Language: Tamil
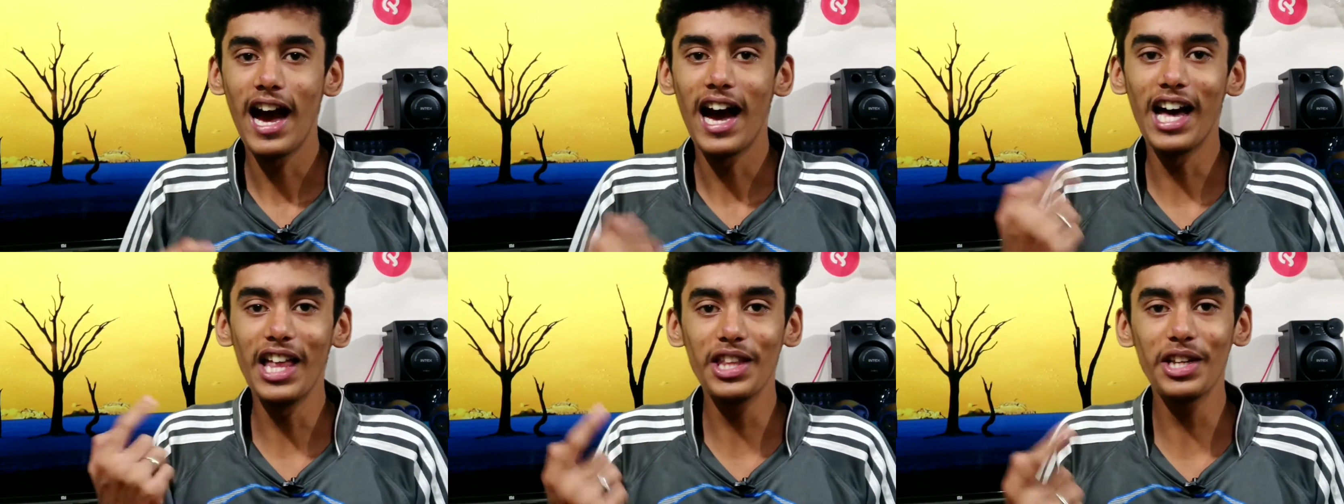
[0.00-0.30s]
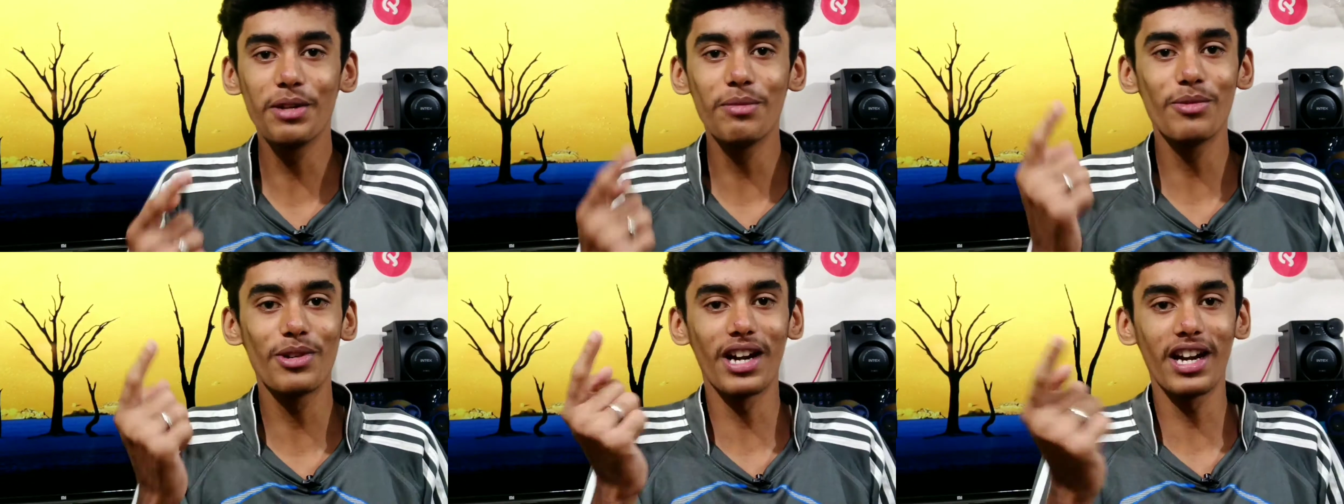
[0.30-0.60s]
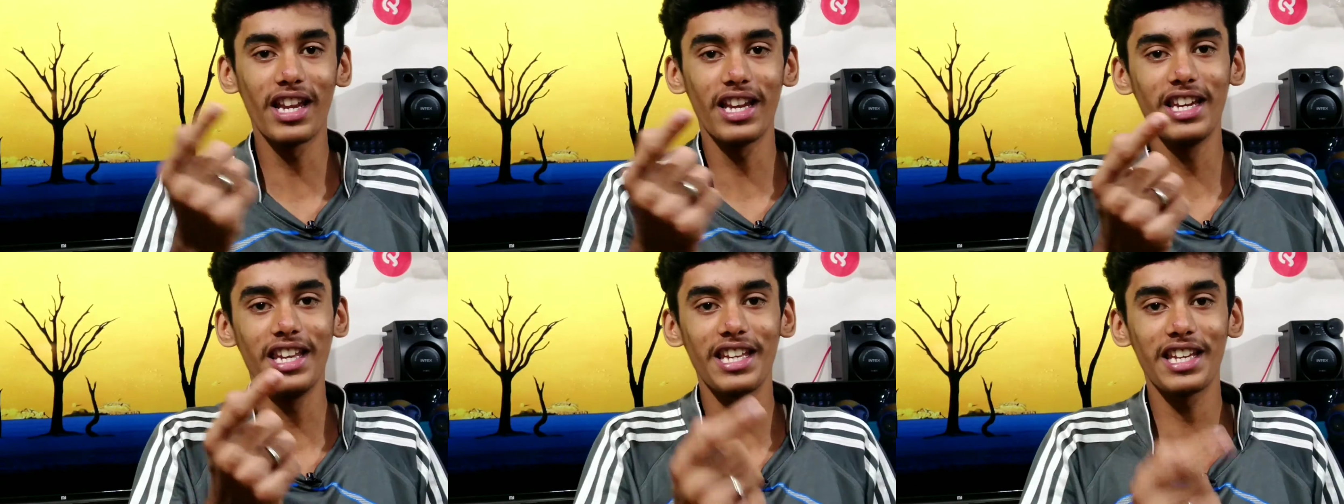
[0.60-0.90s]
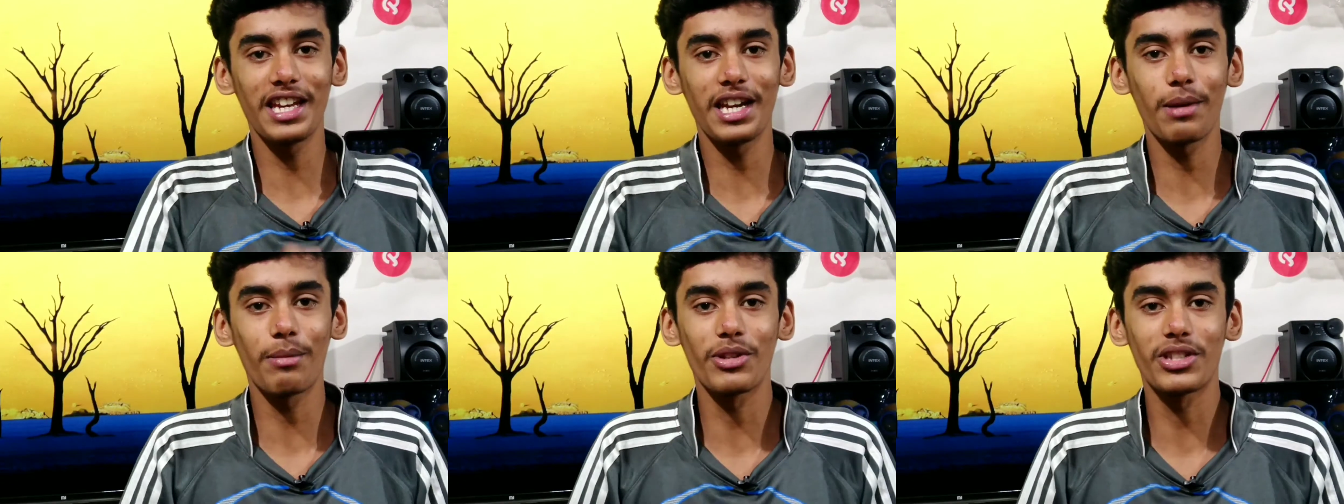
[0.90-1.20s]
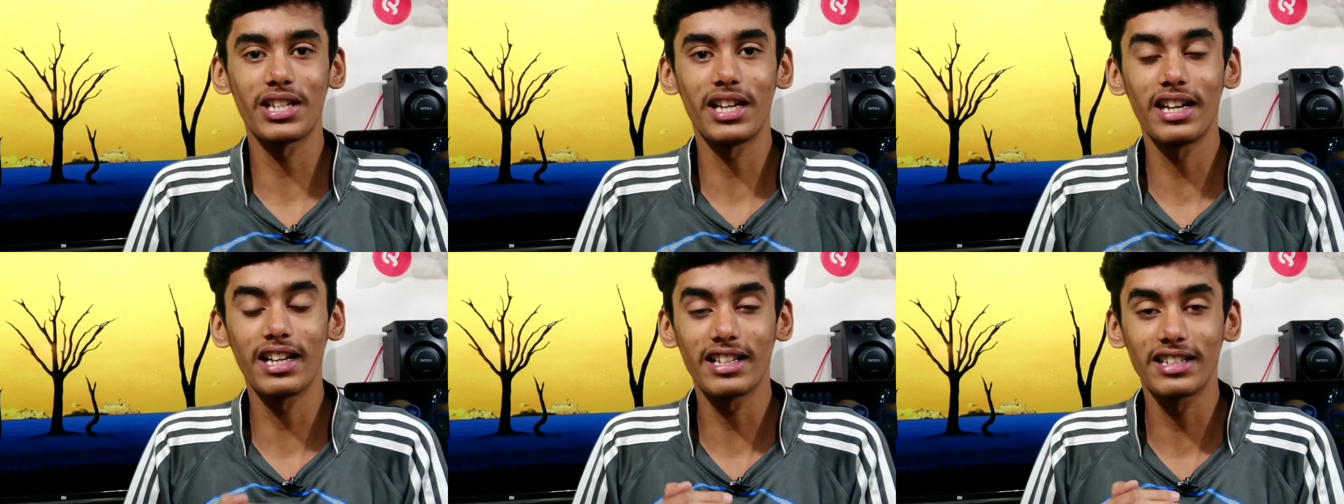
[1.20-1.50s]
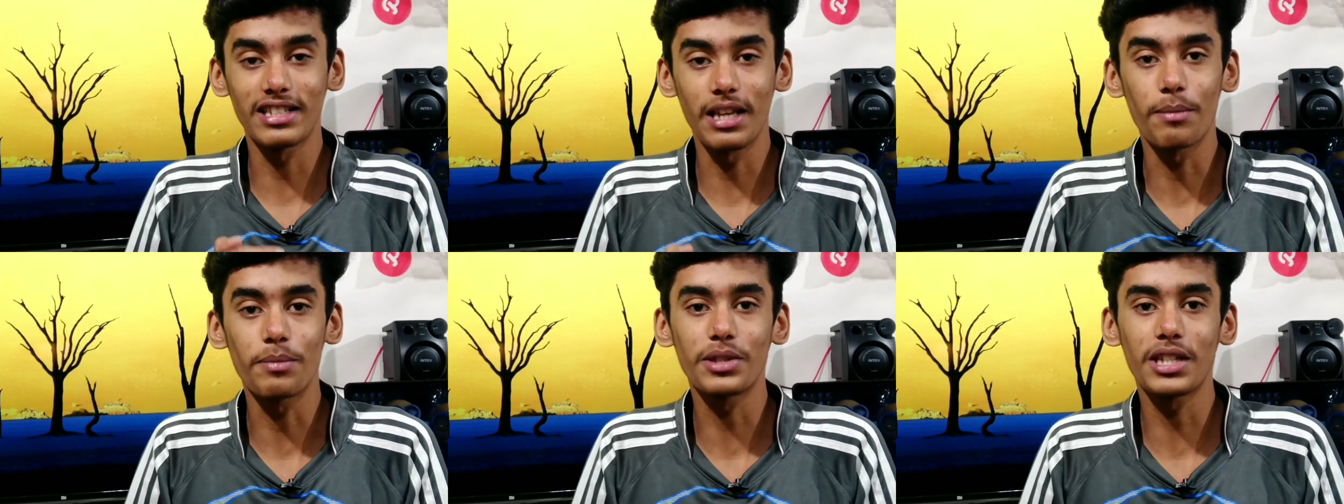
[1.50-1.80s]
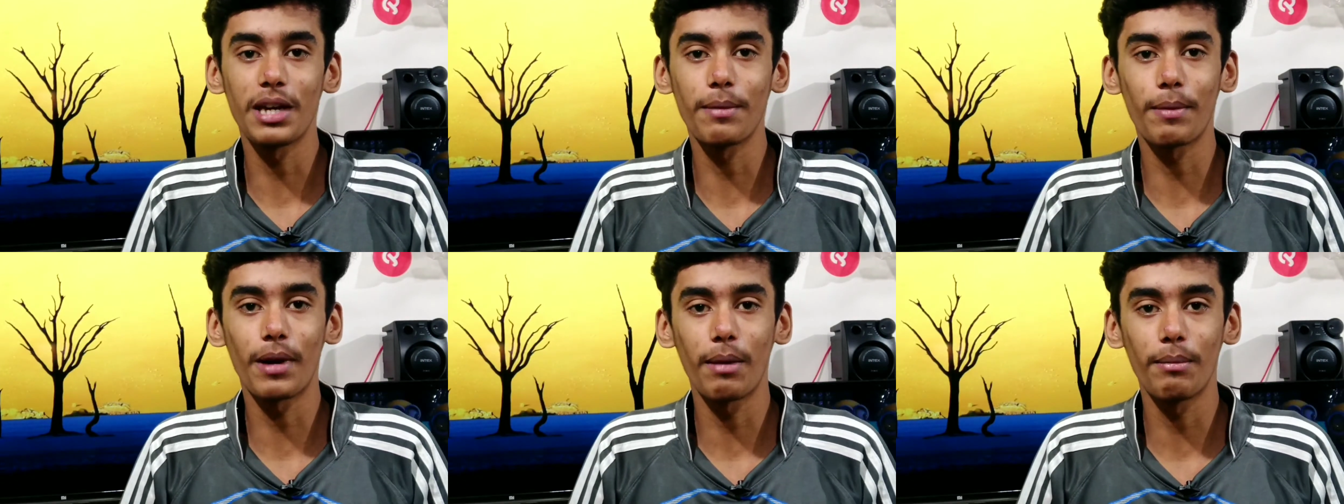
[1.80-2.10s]
அதுக்கு முன்னாடி நீங்க நம்ம சேனலுக்கு
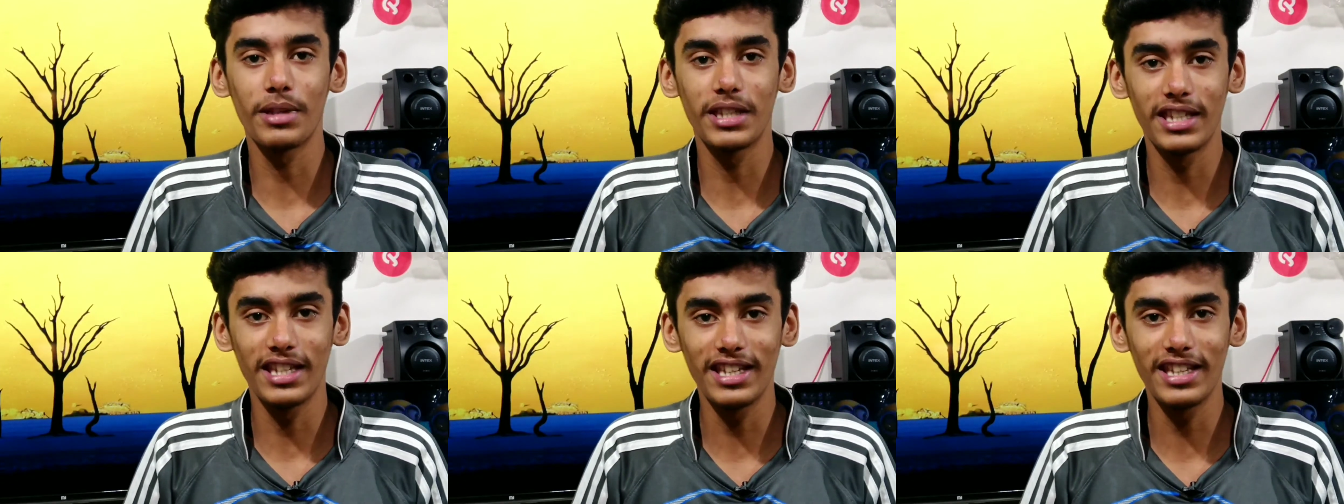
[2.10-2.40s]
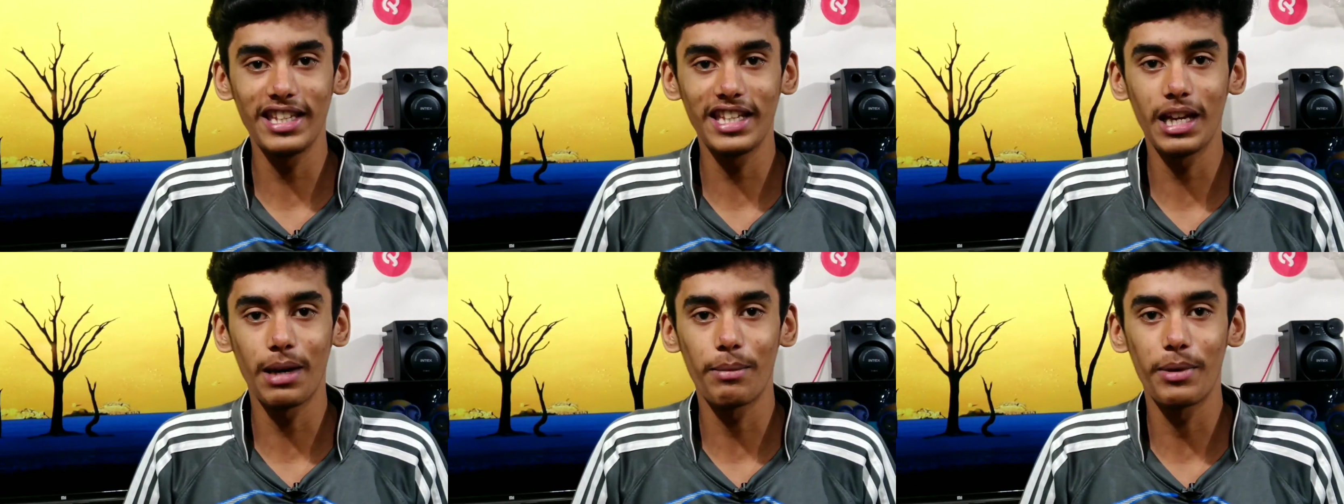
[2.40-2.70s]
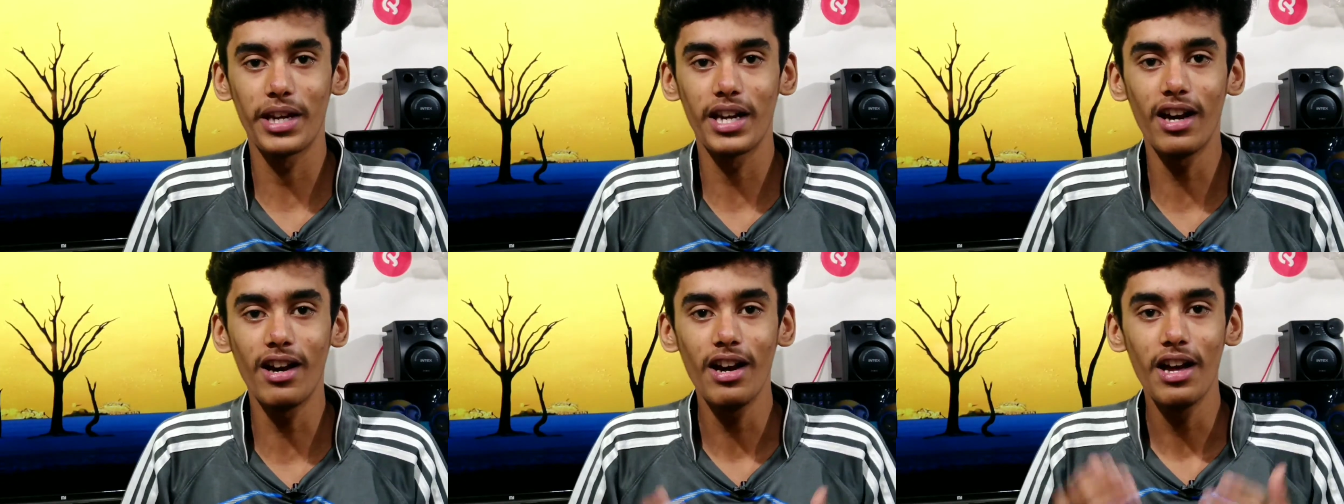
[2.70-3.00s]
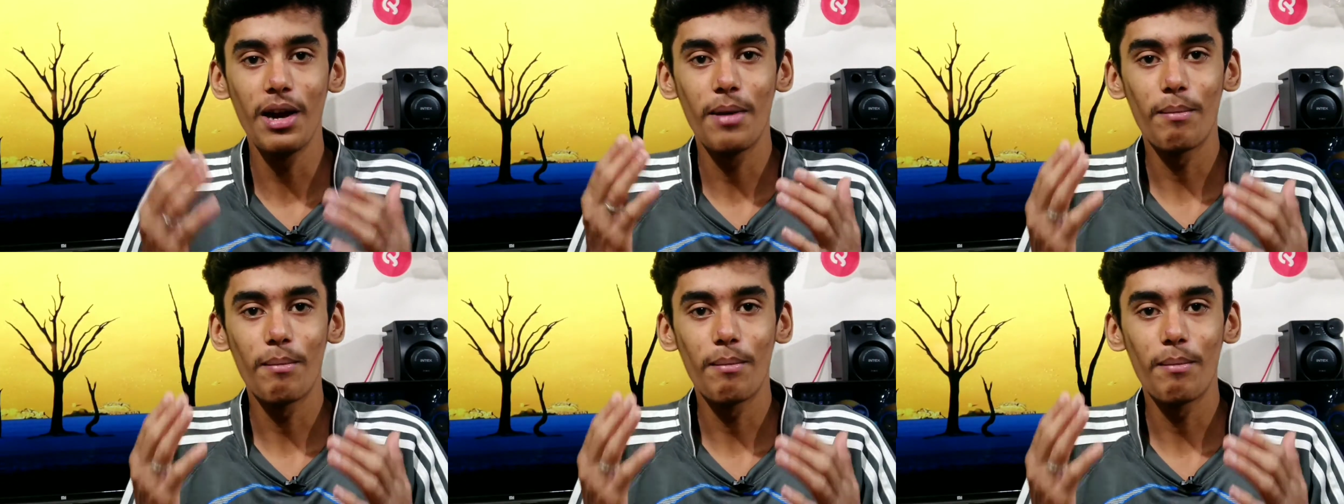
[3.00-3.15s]
சப்ஸ்கிரைப் பண்ணாம இருந்தீங்க அப்படின்னா